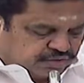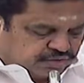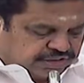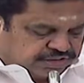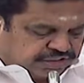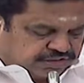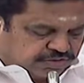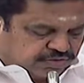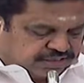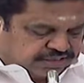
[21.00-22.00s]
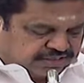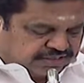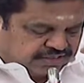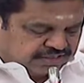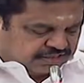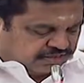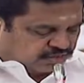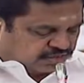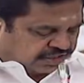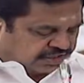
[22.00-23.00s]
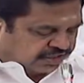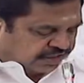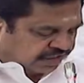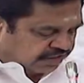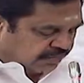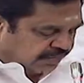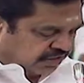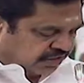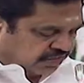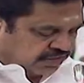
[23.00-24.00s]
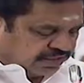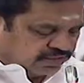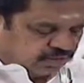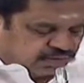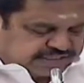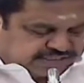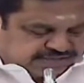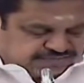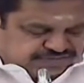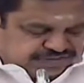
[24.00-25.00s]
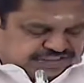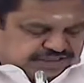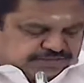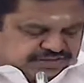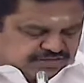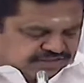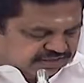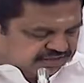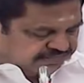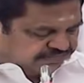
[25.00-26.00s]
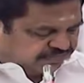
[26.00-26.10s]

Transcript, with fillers: எண்பது ஏக்கர் பரப்பளவில் பசுமை பூங்கா பத்து கோடி ரூபாய் மதிப்பீட்டில் உருவாக்கப்படும் என்றும்